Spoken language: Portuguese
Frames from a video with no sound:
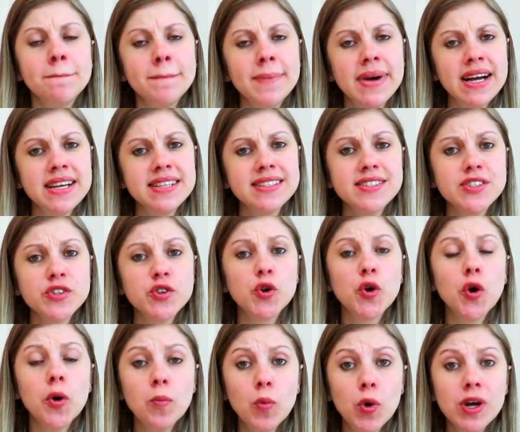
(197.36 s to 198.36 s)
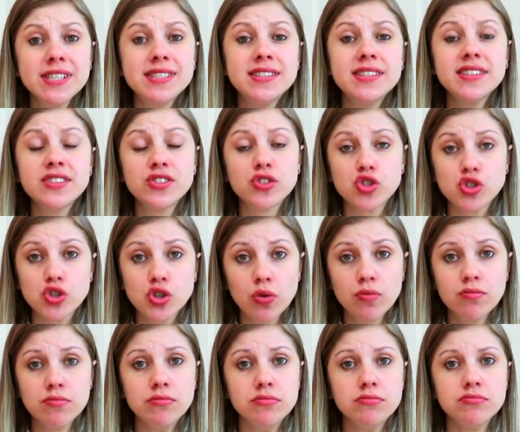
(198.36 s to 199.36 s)
Mas como esse
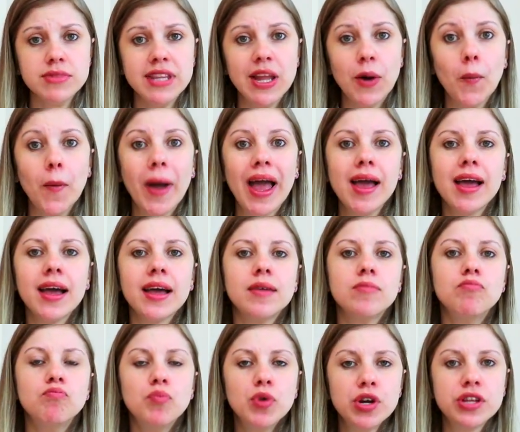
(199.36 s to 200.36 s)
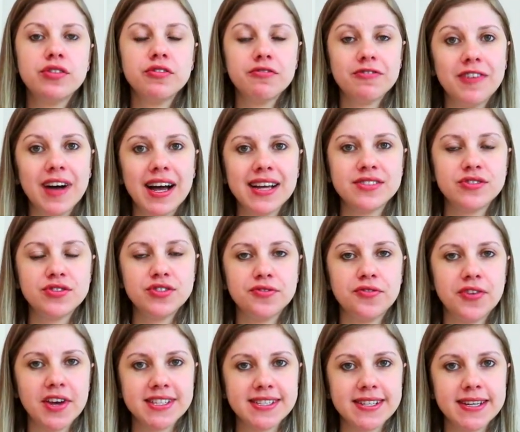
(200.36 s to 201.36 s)
som não é muito fácil de
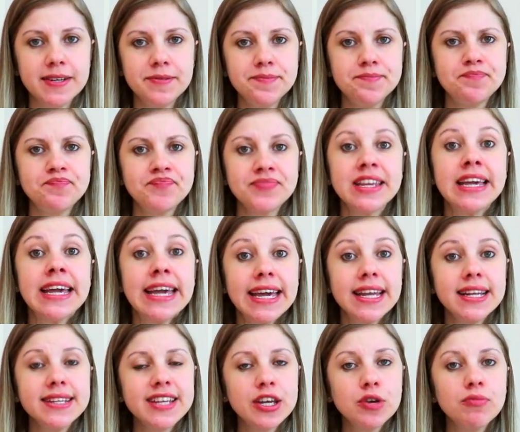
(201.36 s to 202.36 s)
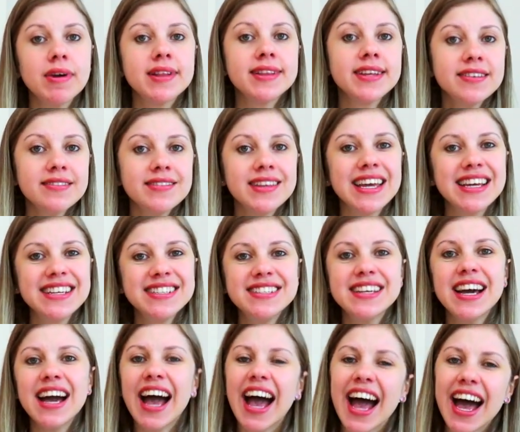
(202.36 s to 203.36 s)
fazer, ele tem uma
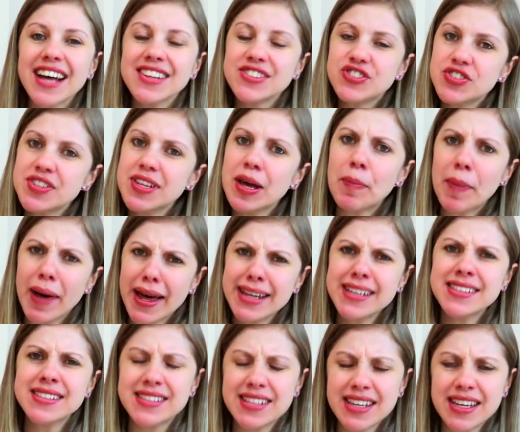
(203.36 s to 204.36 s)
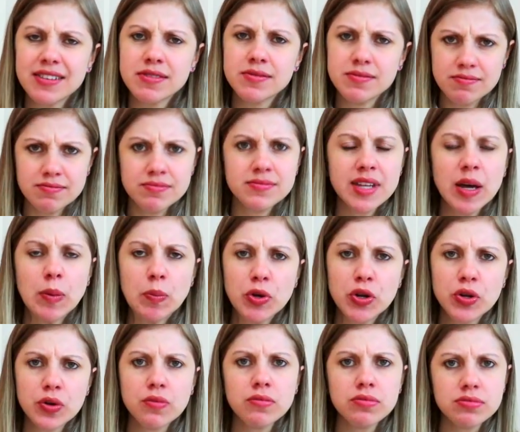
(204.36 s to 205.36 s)
tendência a desaparecer na
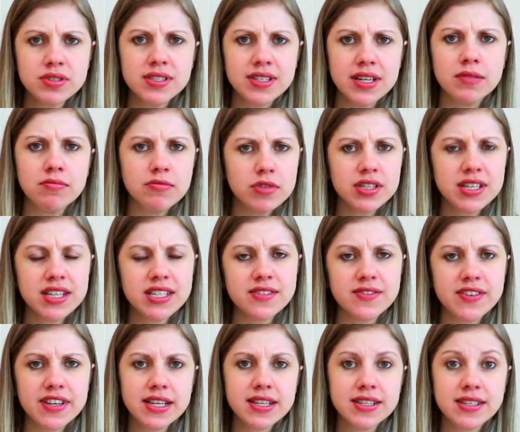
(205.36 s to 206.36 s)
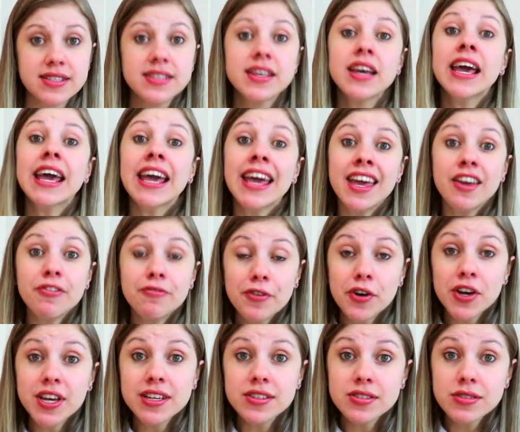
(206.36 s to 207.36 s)
pronúncia, muitas vezes. E
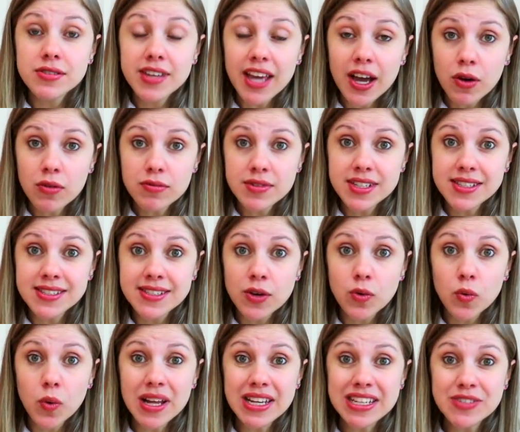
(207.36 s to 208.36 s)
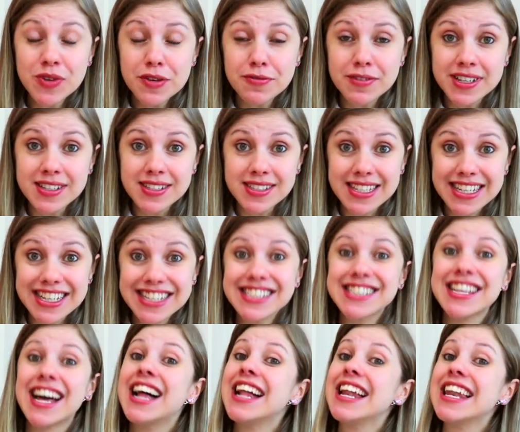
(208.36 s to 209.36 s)
foi isso que aconteceu com a língua
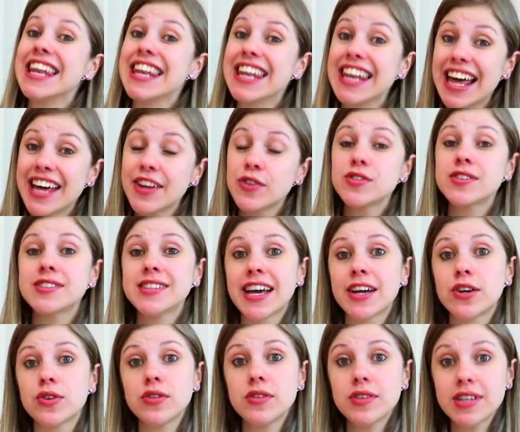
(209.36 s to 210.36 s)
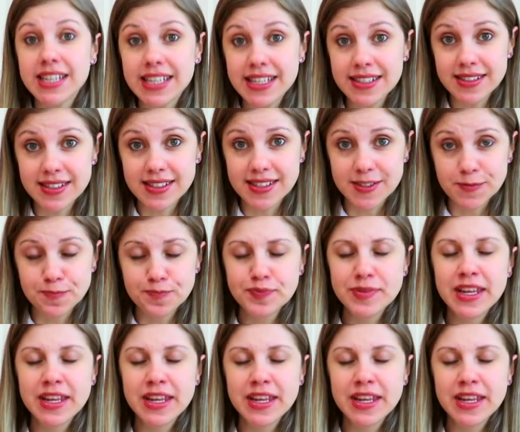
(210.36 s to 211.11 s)
francesa lá no século XV.